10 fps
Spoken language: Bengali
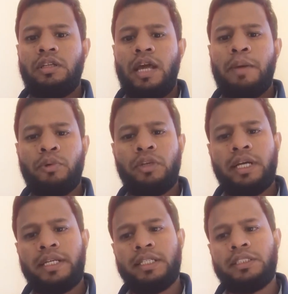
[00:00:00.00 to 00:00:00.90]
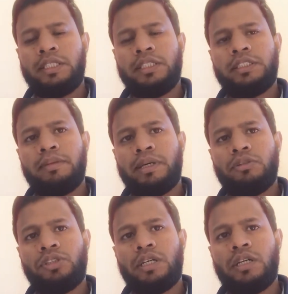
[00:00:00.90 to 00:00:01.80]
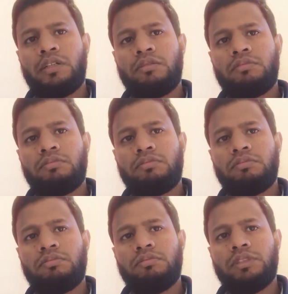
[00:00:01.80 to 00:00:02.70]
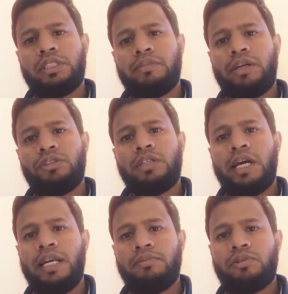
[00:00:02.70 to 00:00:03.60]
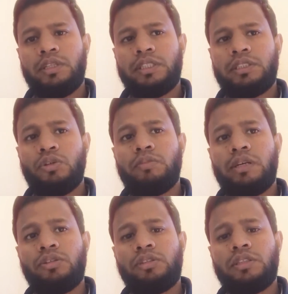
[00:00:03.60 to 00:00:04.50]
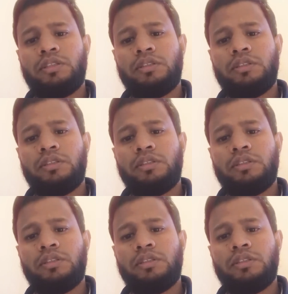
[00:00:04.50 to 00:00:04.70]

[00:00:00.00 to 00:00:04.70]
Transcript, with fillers: এমন একটা জিনিস যে মানুষটার যে মানুষটি হেল্প করে যাচ্ছে ওই মানুষটার